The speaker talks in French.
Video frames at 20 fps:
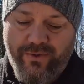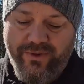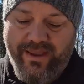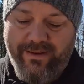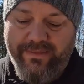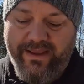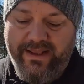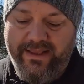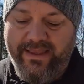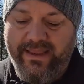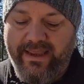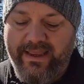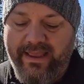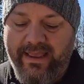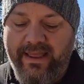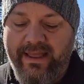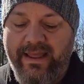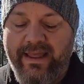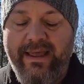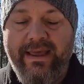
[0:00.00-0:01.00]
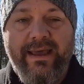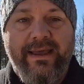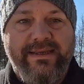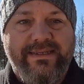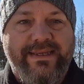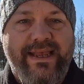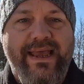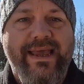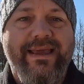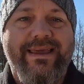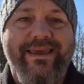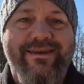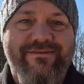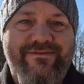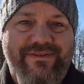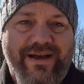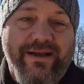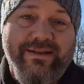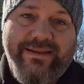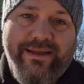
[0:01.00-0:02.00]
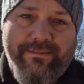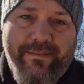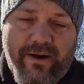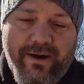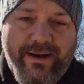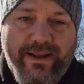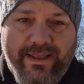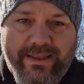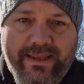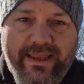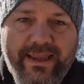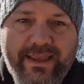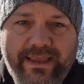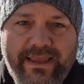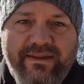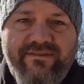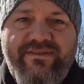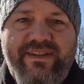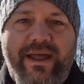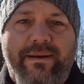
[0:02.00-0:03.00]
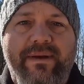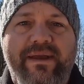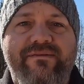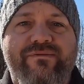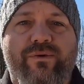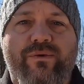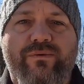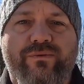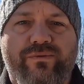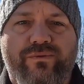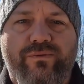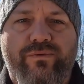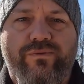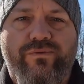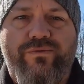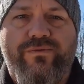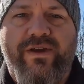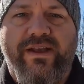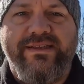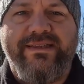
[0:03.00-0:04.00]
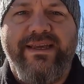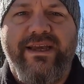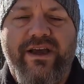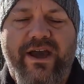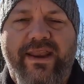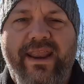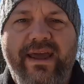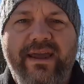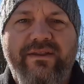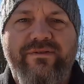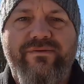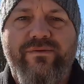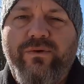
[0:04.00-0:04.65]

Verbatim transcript: comptabilité, cinq, vente et marketing. Évidemment, il faut que vous vous fassiez connaître.